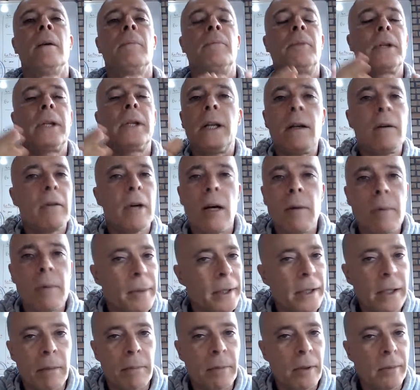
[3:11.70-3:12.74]
porque não é o
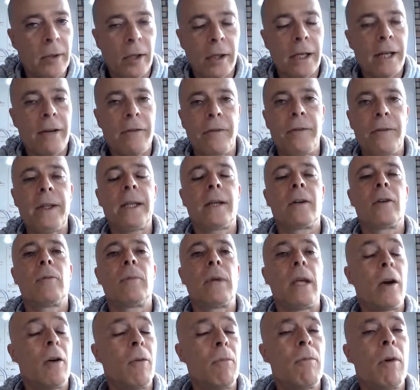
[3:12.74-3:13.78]
momento da bibliografia,
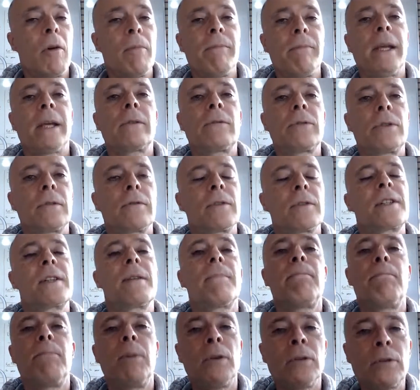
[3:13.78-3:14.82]
é um momento de você
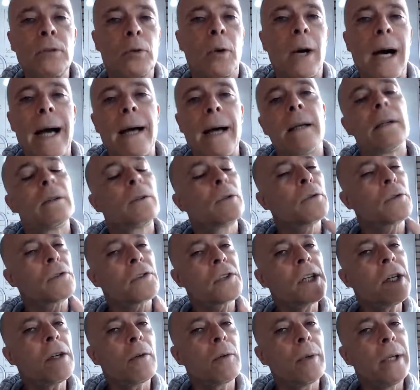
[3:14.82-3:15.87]
pontuar nos
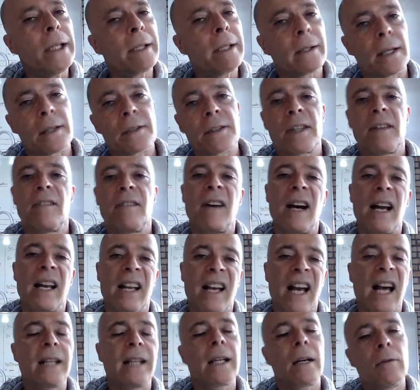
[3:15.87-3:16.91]
cinco itens, que vale
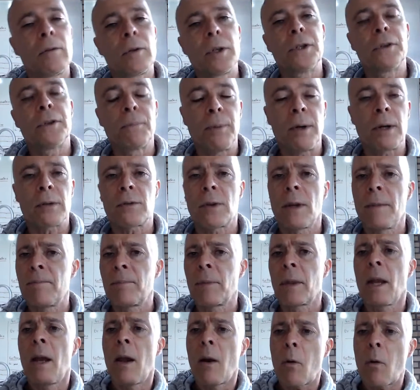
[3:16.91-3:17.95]
cada um oito pontos,
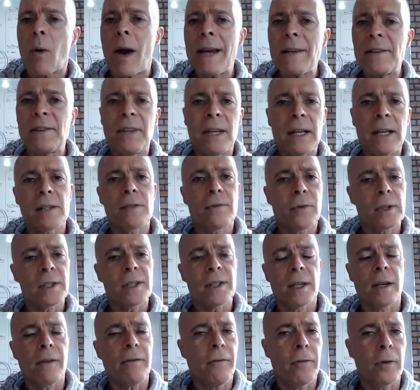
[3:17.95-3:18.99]
quais deles
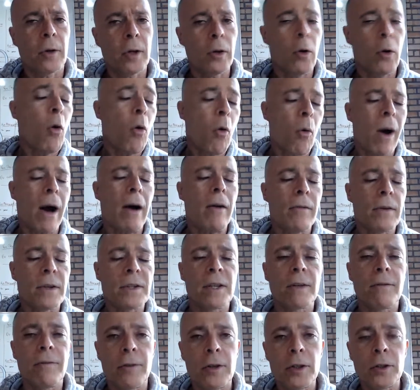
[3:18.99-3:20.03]
você foi ou qual
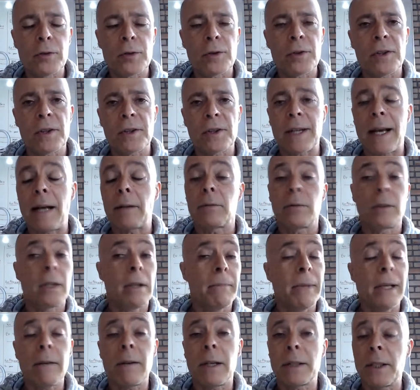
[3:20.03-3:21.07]
você foi injustiçado.
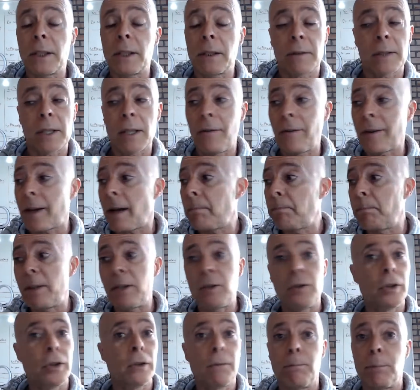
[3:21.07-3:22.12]
Também não adianta você ficar
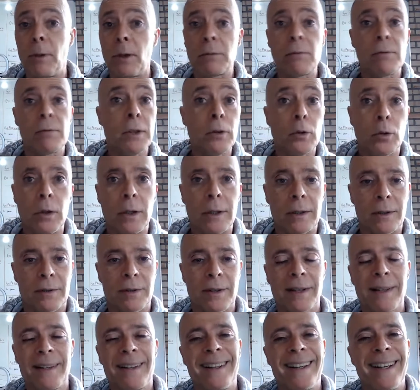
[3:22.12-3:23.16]
pedindo ponto em
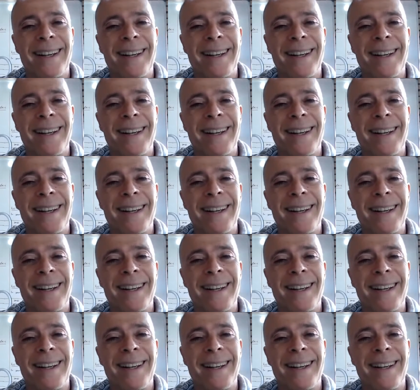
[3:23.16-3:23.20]
todos.